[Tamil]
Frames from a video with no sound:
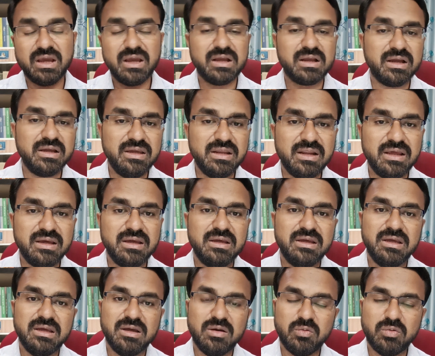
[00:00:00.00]
கையில்
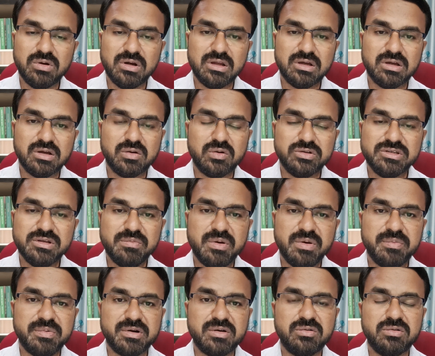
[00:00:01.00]
உங்களுக்கு கொஷின்
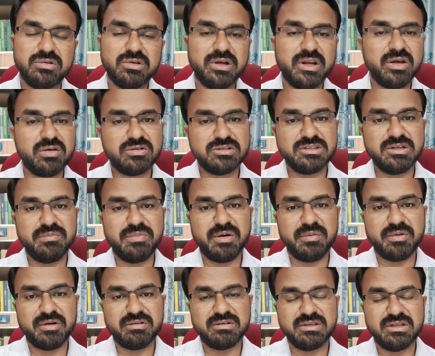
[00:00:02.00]
பேப்பர் கொடுத்தோன்னே கொஷின்
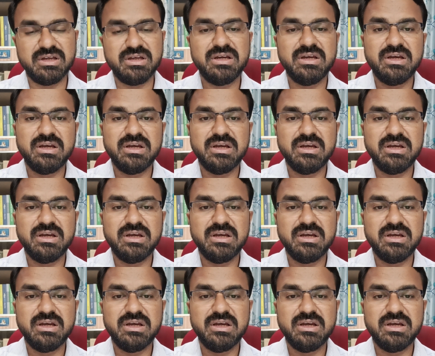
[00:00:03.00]
பேப்பர் வந்து